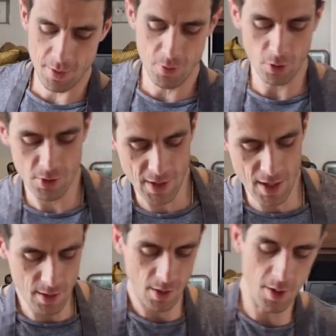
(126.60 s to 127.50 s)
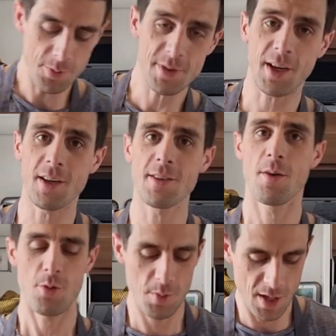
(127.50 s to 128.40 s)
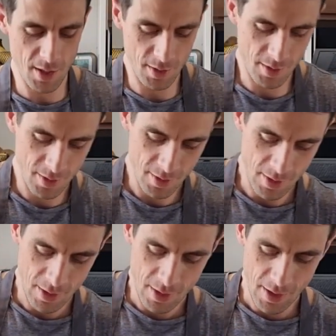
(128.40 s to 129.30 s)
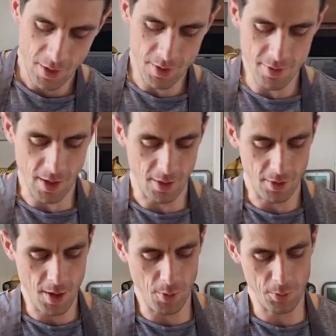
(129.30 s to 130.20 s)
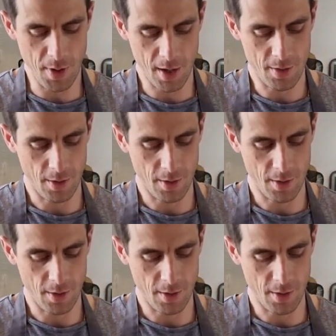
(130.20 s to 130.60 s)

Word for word: de fleur de sel, hop, ça casse l'albumine, et on y va, on les monte bien